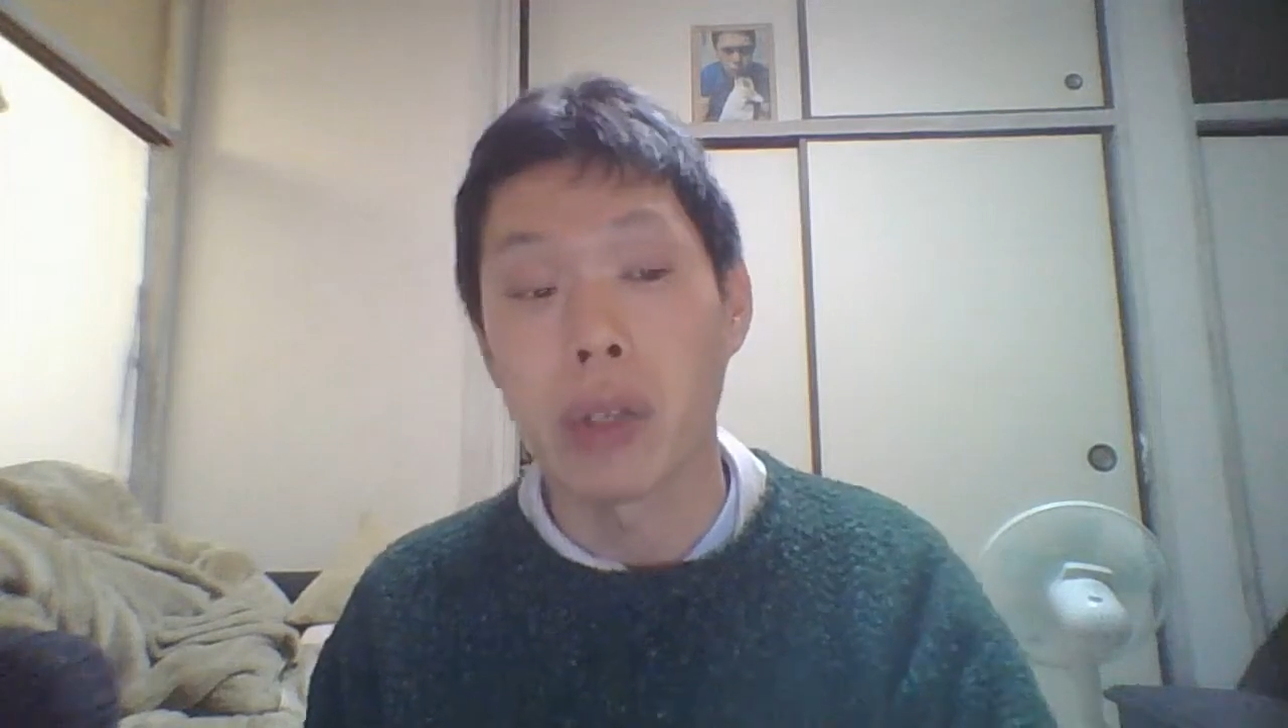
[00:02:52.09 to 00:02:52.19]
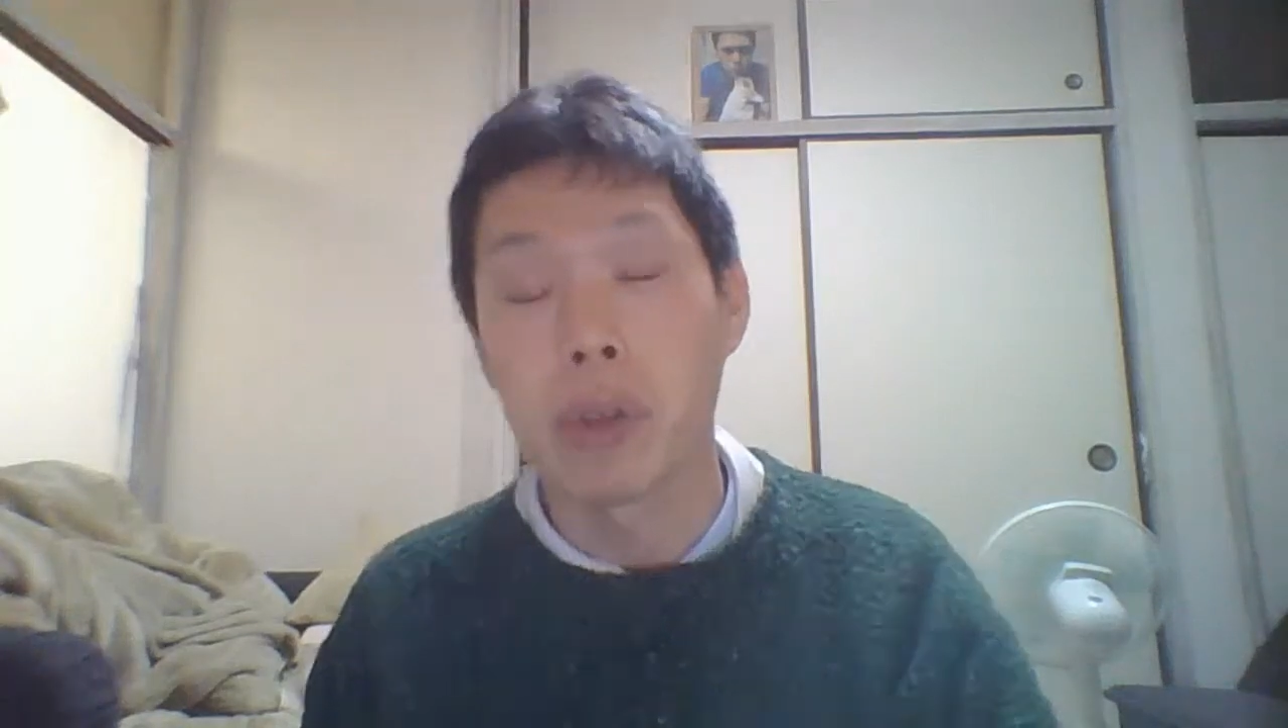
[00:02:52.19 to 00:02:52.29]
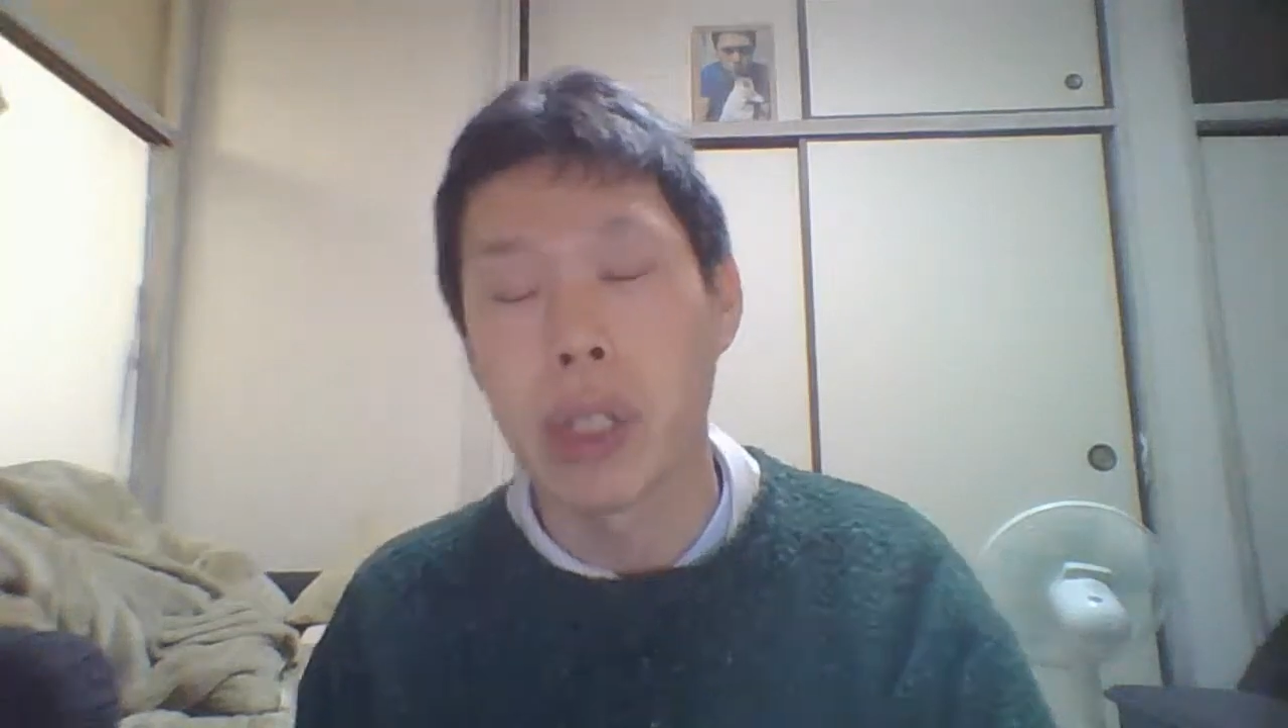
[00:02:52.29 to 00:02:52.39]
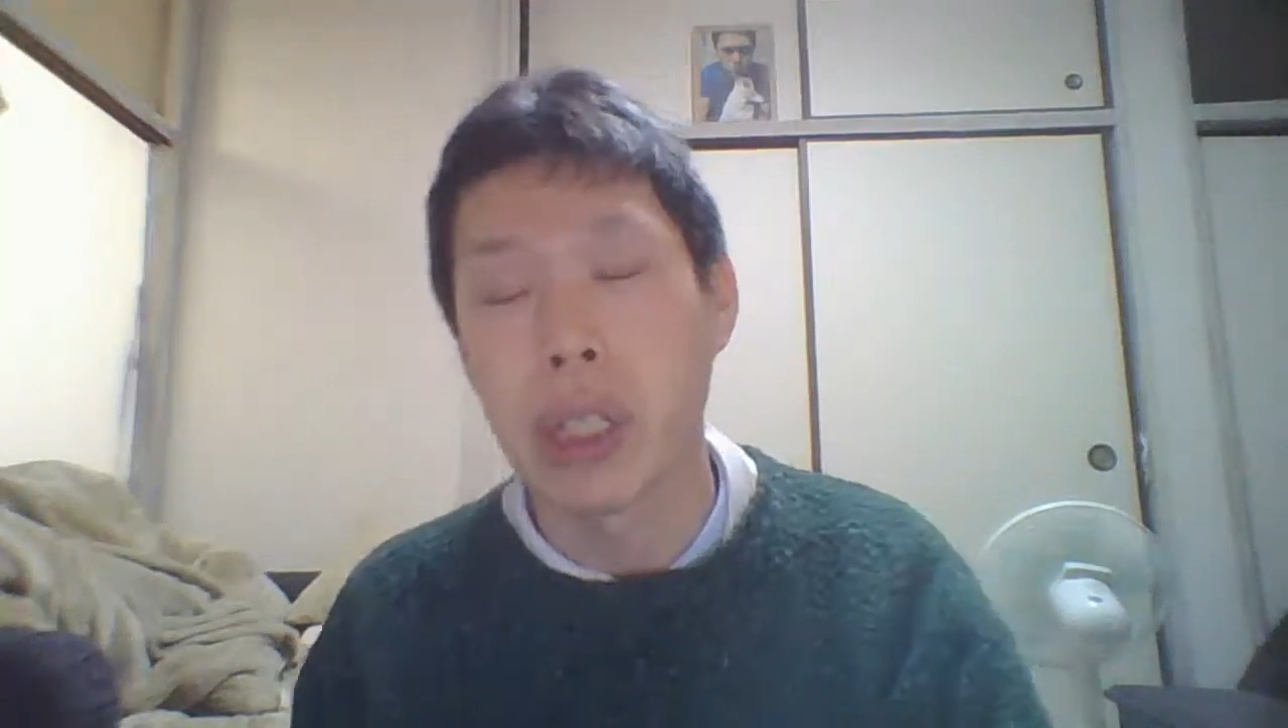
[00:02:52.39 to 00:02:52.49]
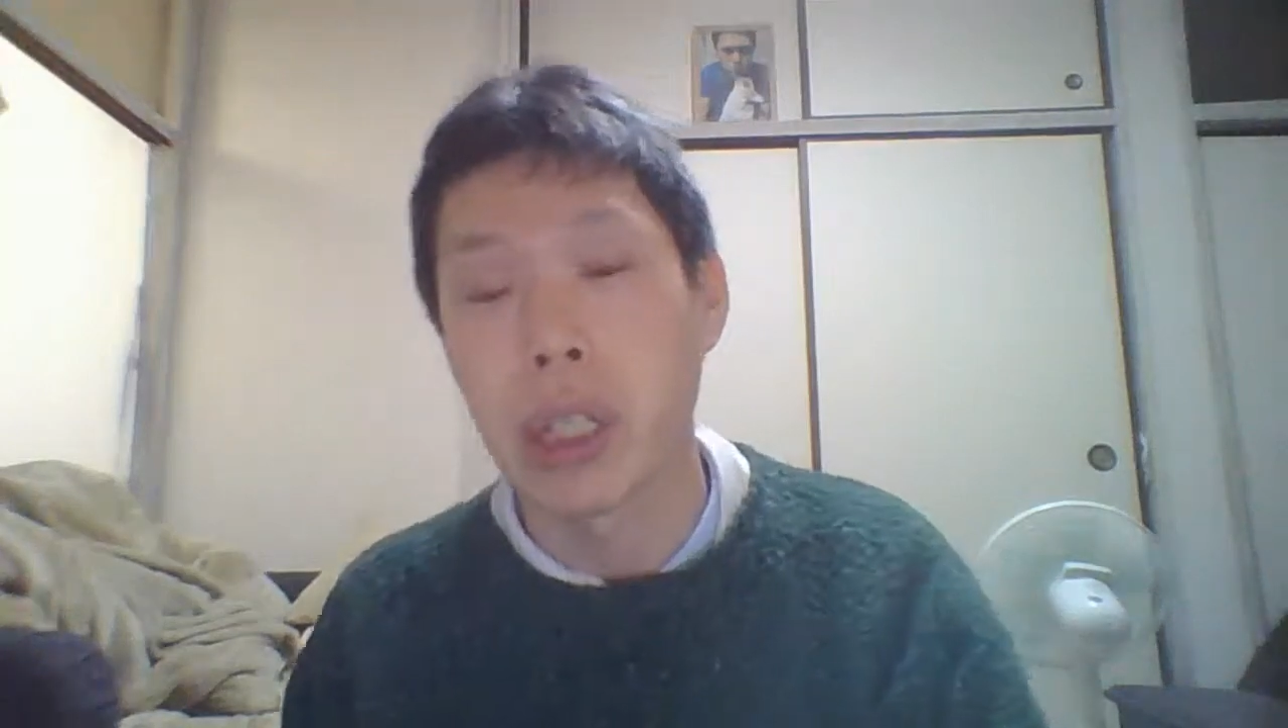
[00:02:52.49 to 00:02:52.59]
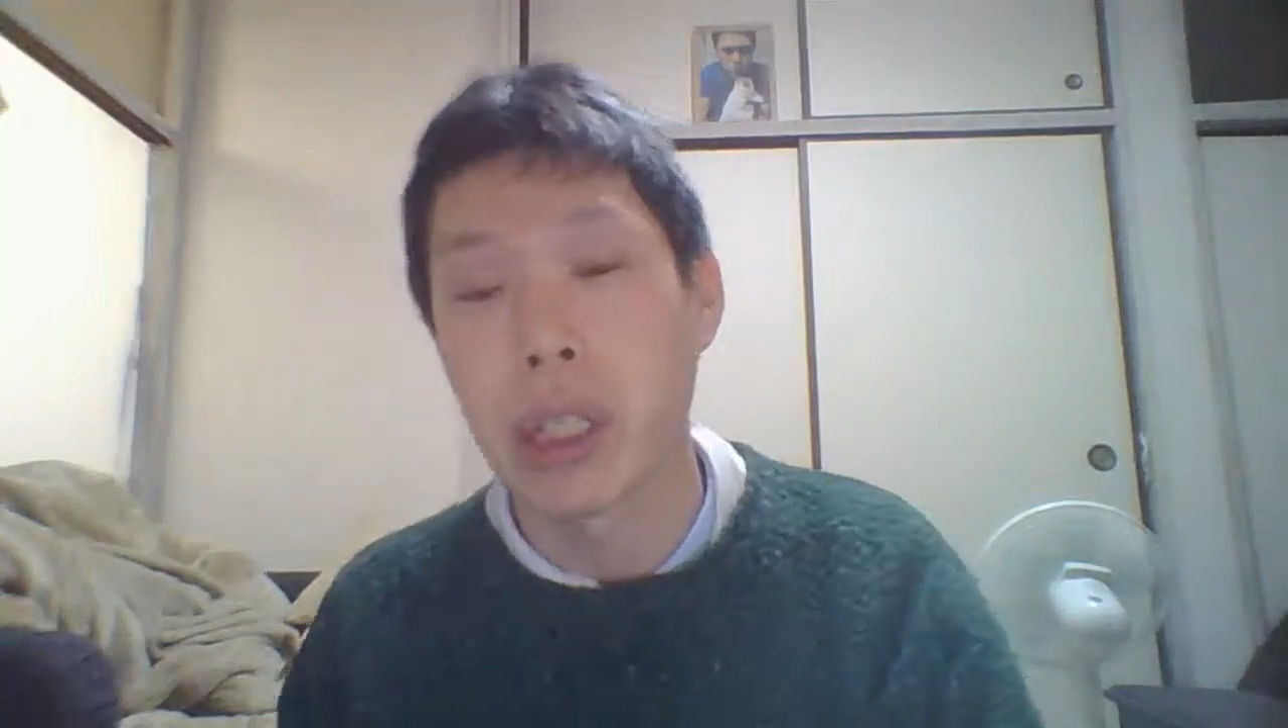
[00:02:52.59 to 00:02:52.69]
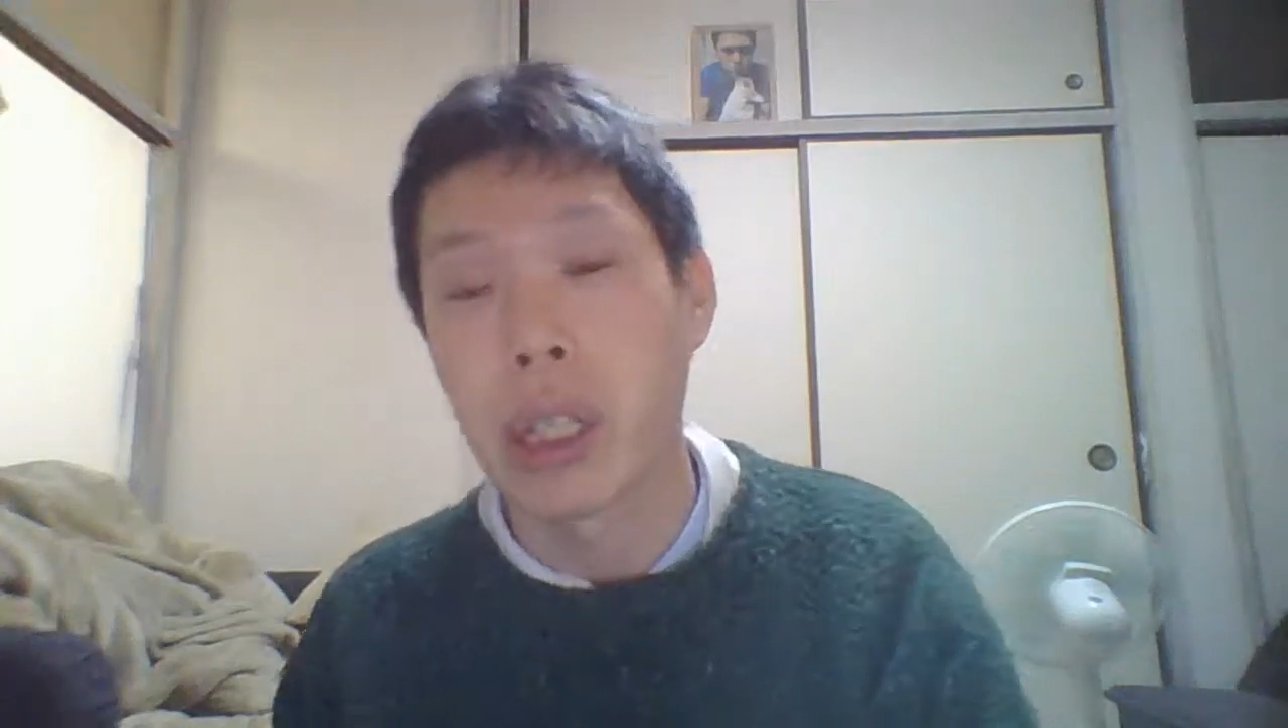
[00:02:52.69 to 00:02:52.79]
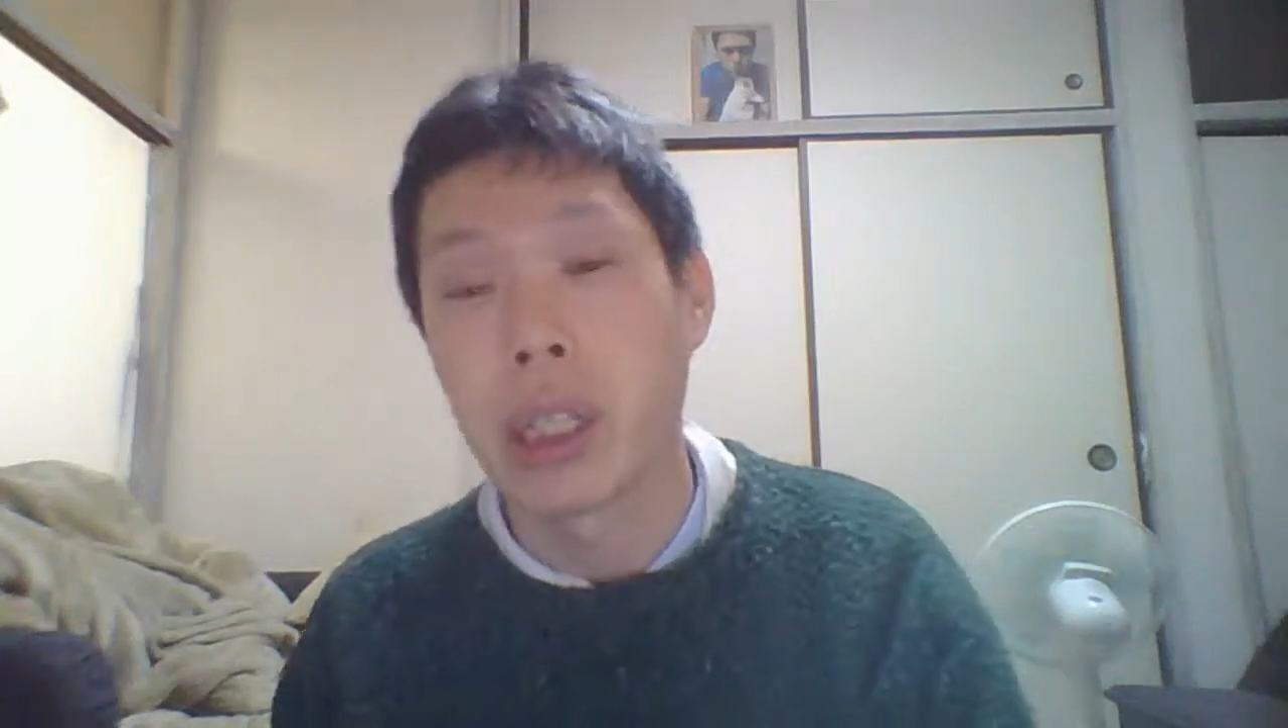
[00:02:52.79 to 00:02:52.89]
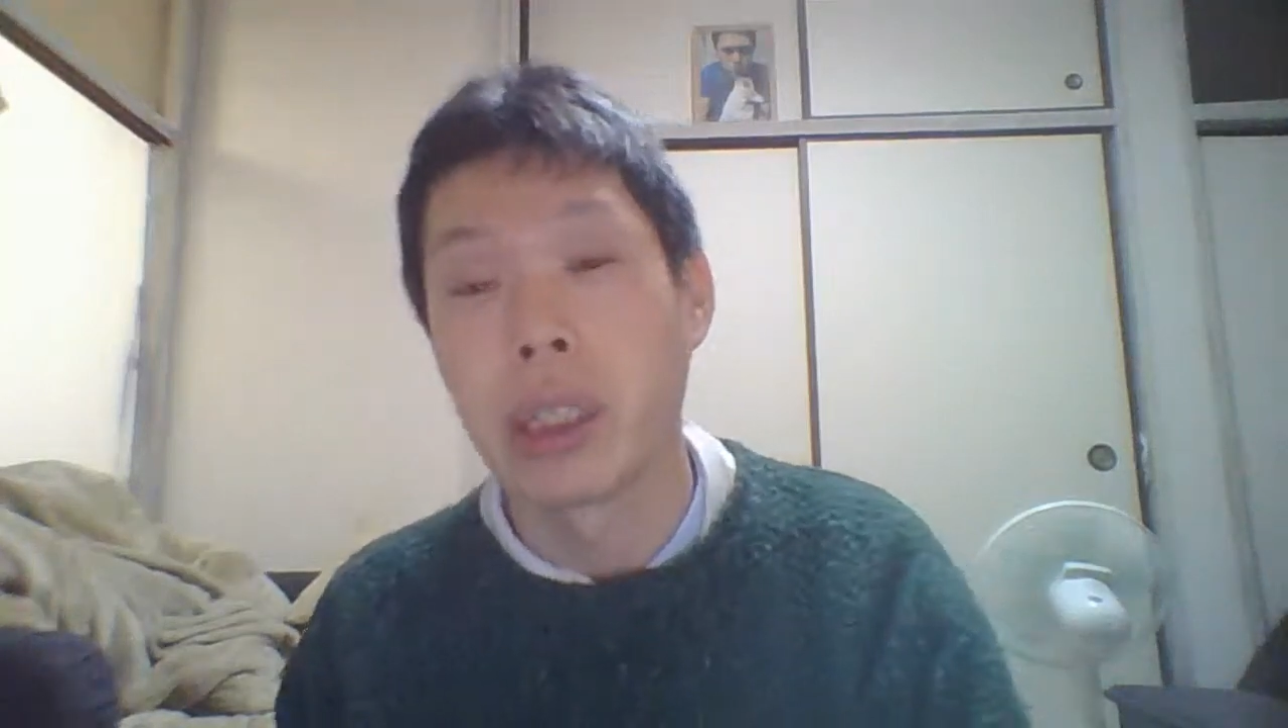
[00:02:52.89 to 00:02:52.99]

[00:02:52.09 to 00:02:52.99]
場いただきね、